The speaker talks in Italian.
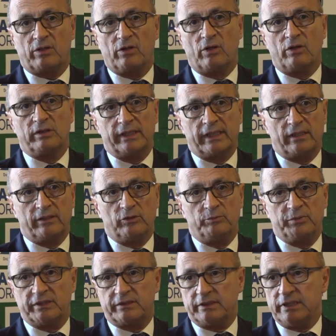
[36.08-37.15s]
cogliere gli
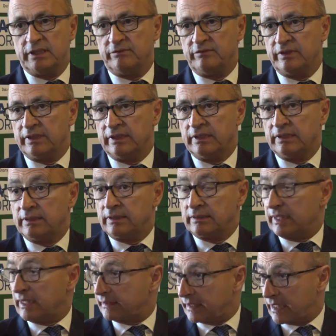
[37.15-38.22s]
obiettivi
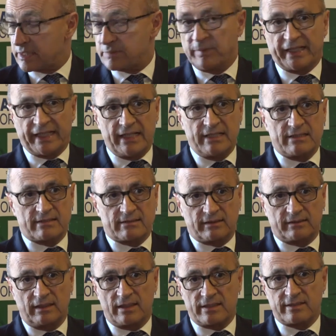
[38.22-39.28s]
della trasparenza,
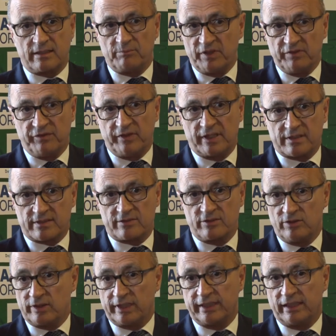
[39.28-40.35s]
della
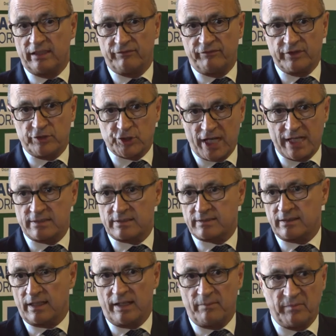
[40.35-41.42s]
semplificazione,
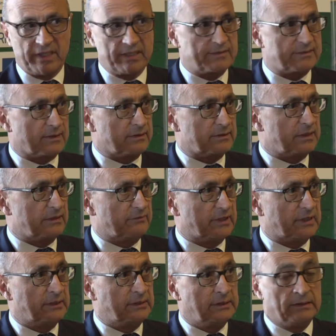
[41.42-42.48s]
dell'efficienza amministrativa.
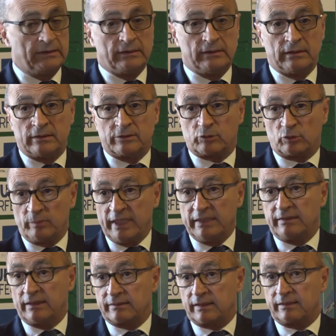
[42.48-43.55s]

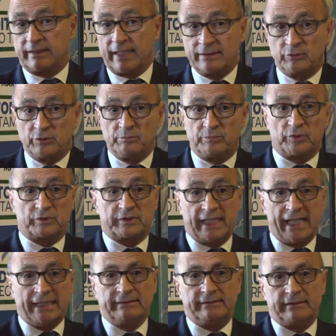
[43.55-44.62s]
Strumenti altrettanto
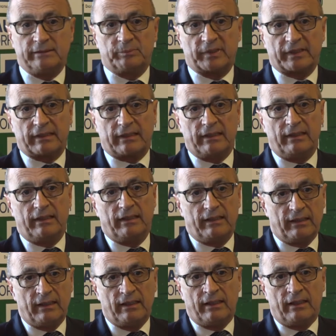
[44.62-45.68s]
importanti perché